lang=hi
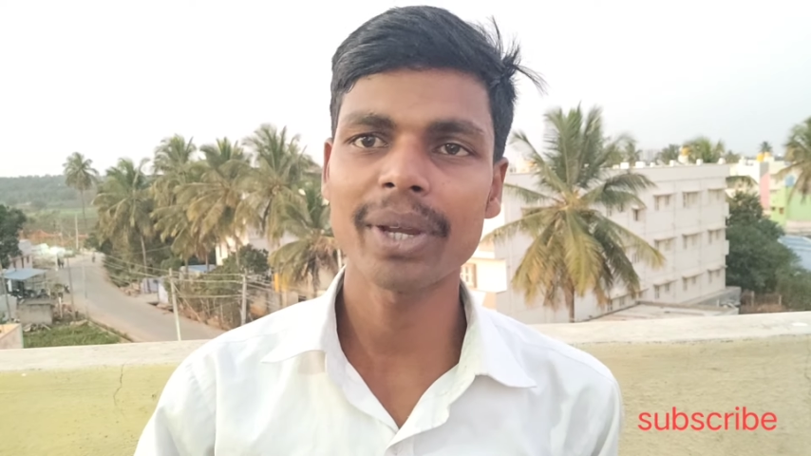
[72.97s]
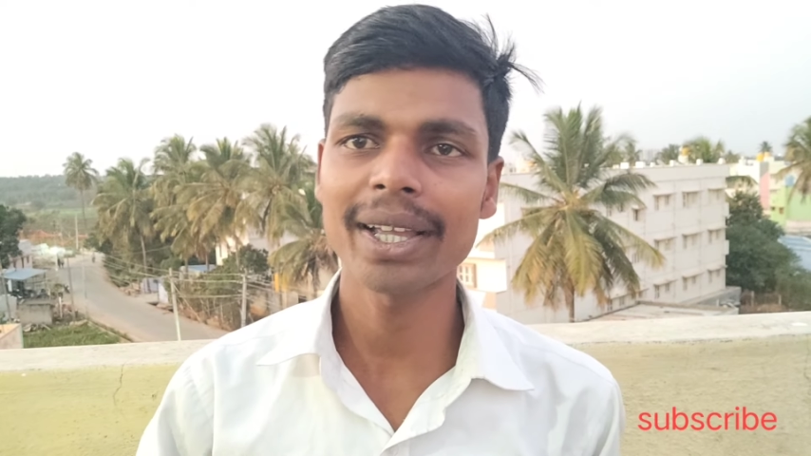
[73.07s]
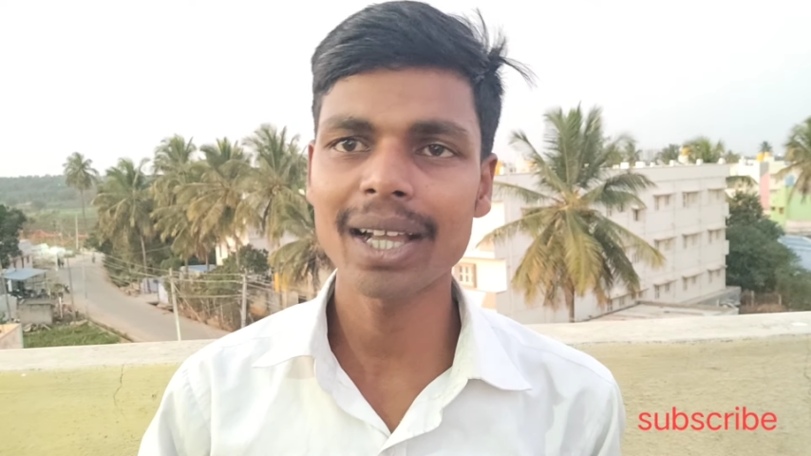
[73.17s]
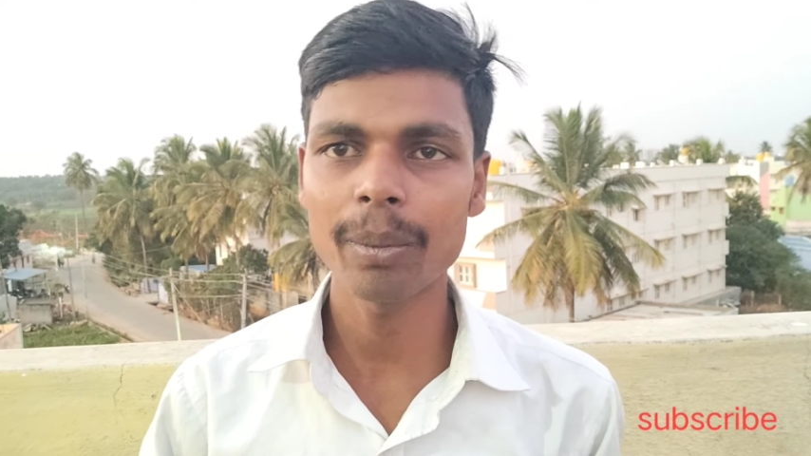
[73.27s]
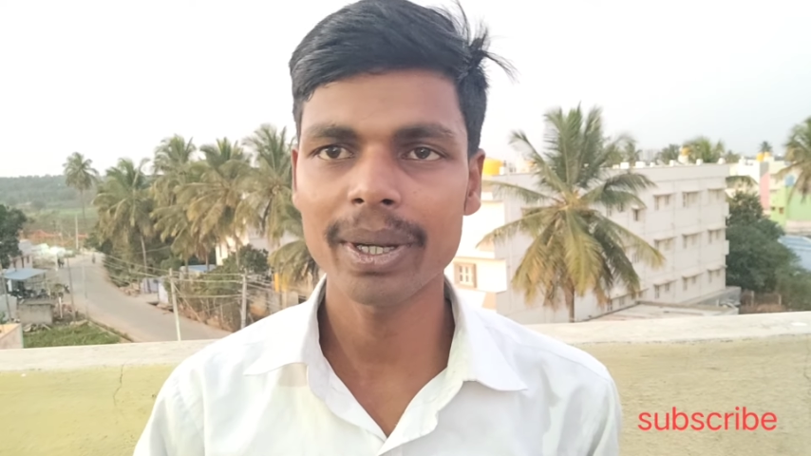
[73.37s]

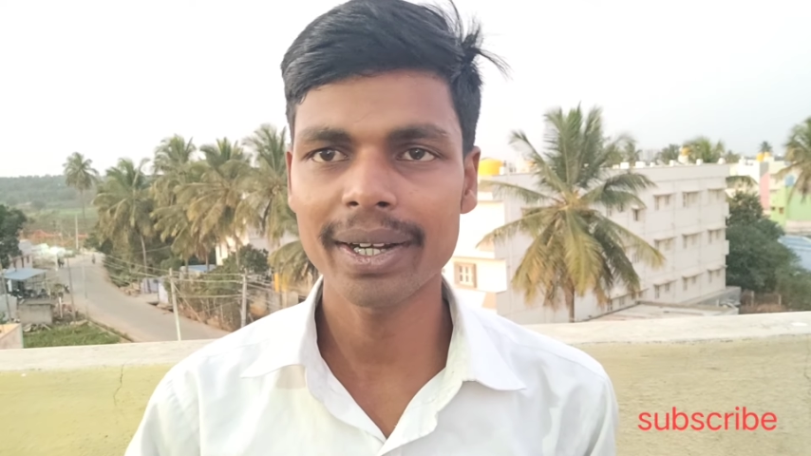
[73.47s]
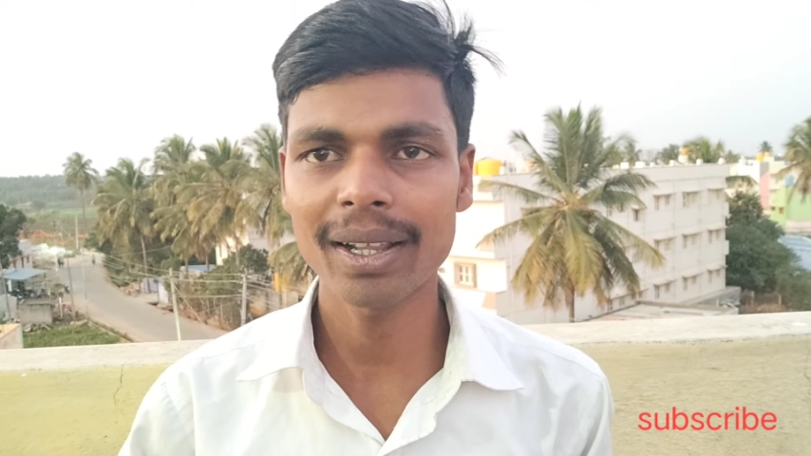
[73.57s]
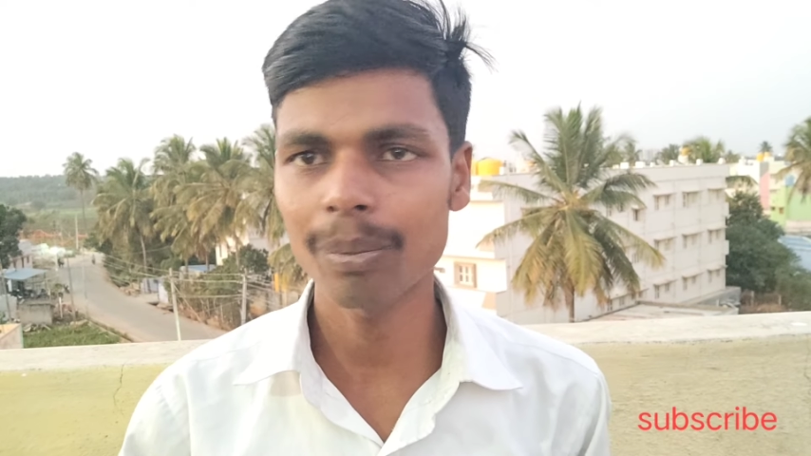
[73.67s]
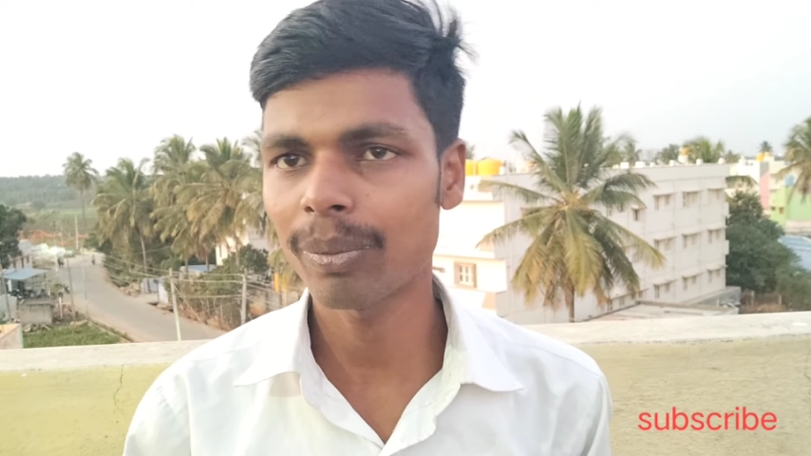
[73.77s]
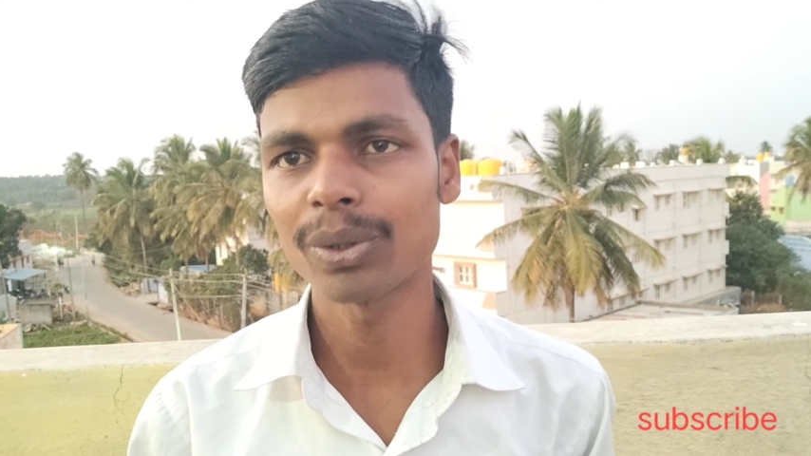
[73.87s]
पैकिंग का
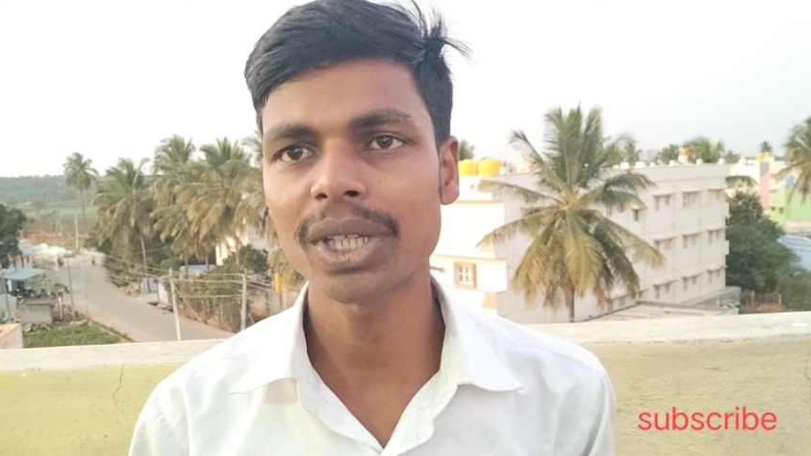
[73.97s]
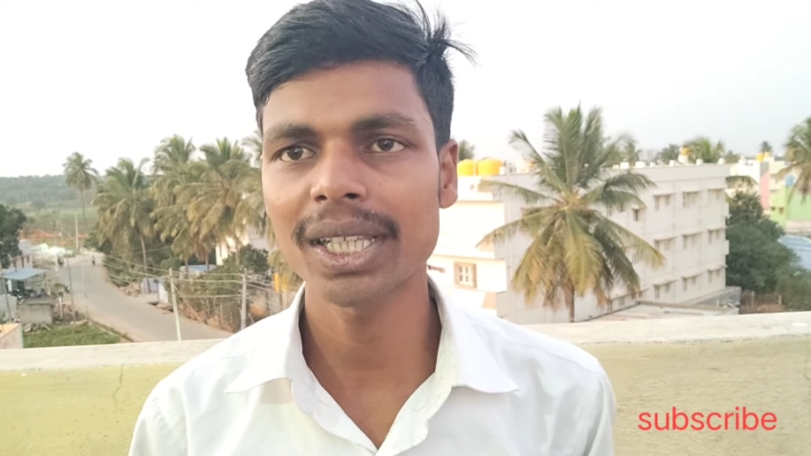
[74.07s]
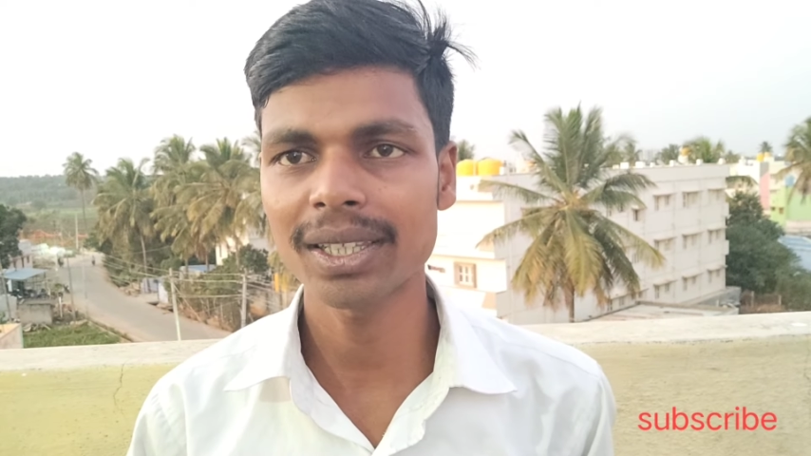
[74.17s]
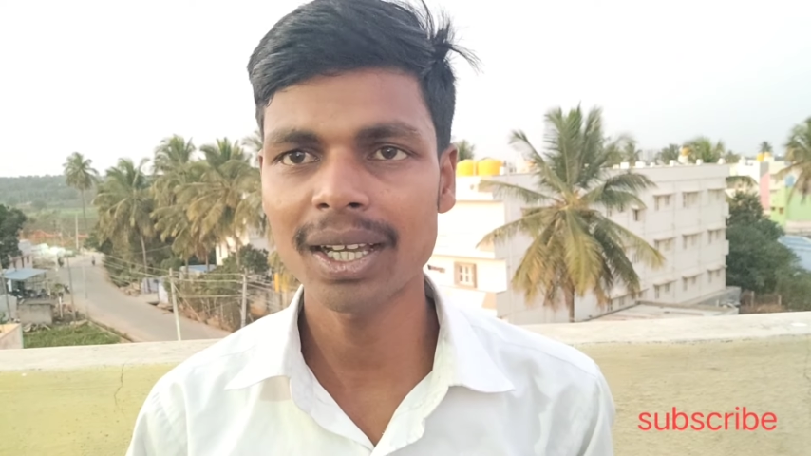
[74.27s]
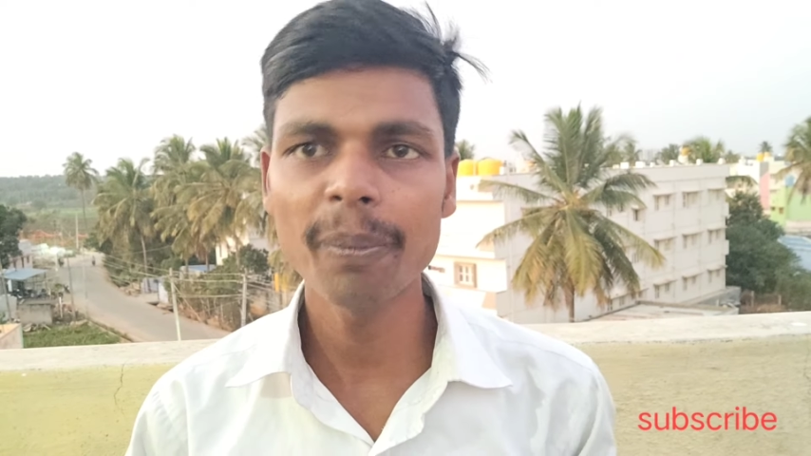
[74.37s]
मटेरियल
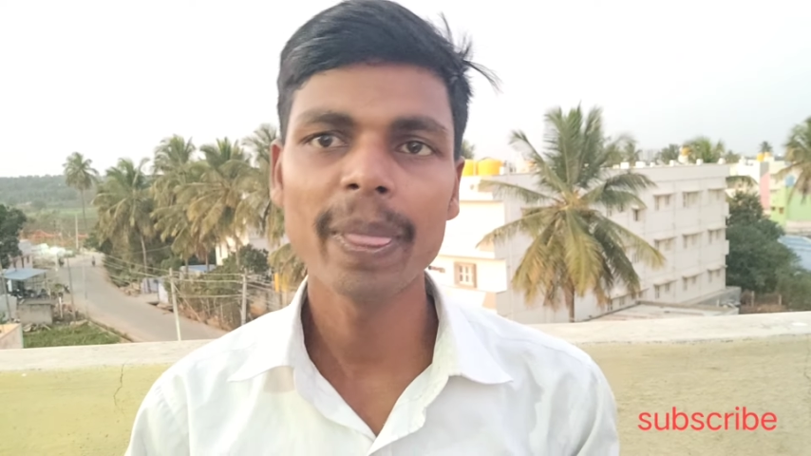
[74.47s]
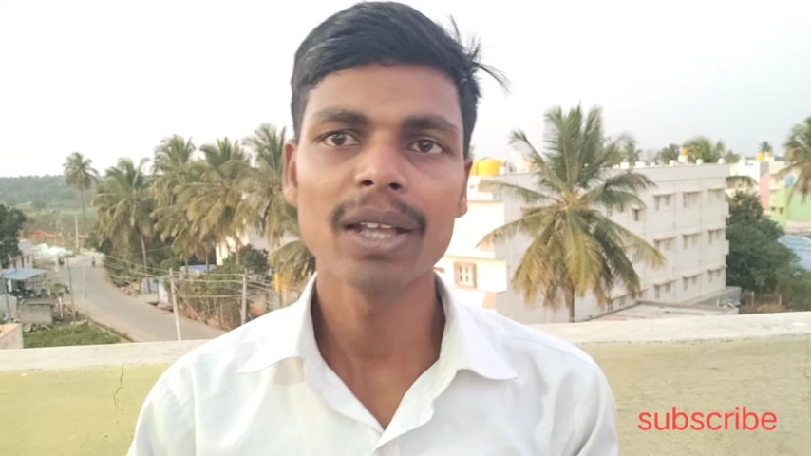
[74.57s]
पहुंचाता था